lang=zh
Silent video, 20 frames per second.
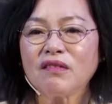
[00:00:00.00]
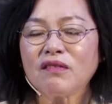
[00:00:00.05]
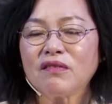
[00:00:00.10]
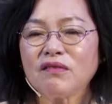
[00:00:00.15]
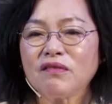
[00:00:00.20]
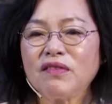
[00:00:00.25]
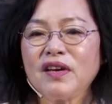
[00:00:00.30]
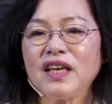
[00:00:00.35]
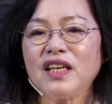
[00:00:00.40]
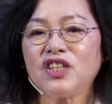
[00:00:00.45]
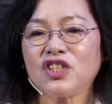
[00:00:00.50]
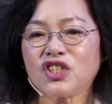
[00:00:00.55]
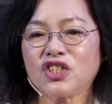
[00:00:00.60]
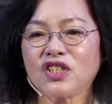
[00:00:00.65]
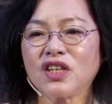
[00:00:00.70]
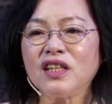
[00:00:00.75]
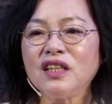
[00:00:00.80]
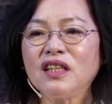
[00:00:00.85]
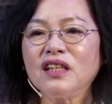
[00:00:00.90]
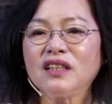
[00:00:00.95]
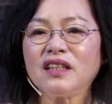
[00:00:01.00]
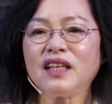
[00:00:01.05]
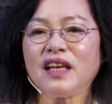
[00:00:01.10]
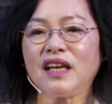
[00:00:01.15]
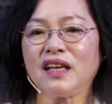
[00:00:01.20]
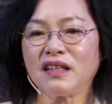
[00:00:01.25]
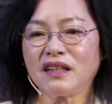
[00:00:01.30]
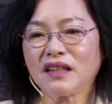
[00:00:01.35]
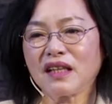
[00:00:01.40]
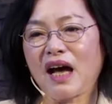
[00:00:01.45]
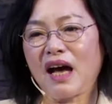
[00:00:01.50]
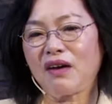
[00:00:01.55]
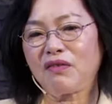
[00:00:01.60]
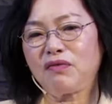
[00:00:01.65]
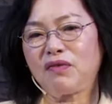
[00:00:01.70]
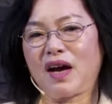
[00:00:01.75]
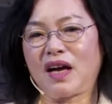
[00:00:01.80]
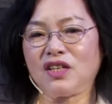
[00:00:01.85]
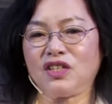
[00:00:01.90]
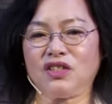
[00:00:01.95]
为神的殿大
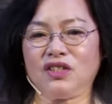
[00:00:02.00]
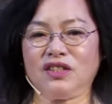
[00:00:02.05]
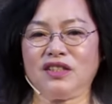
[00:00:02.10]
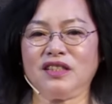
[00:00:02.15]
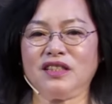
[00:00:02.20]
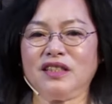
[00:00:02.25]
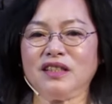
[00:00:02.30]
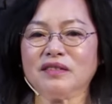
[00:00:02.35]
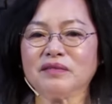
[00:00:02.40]
发热心，